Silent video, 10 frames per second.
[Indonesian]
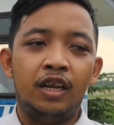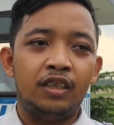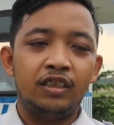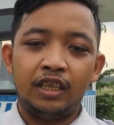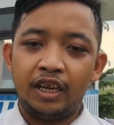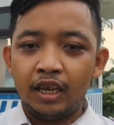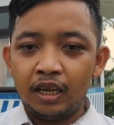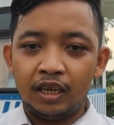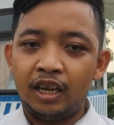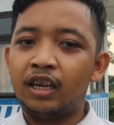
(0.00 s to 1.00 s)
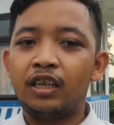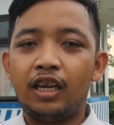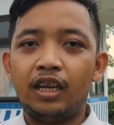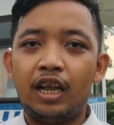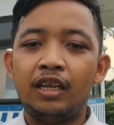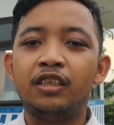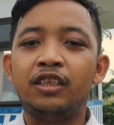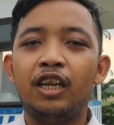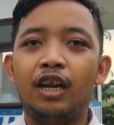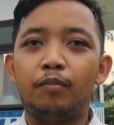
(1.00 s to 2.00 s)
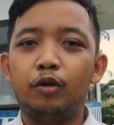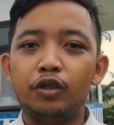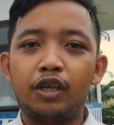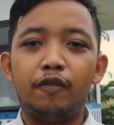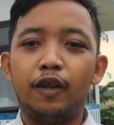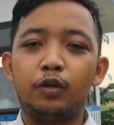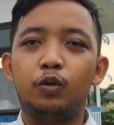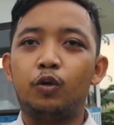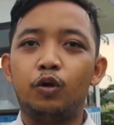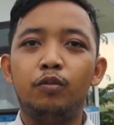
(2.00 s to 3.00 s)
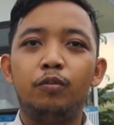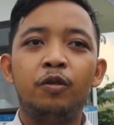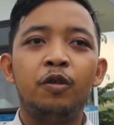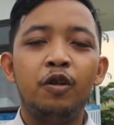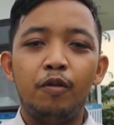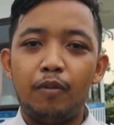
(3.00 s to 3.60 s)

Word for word: lah saya yang ada di dalam pos refleks turun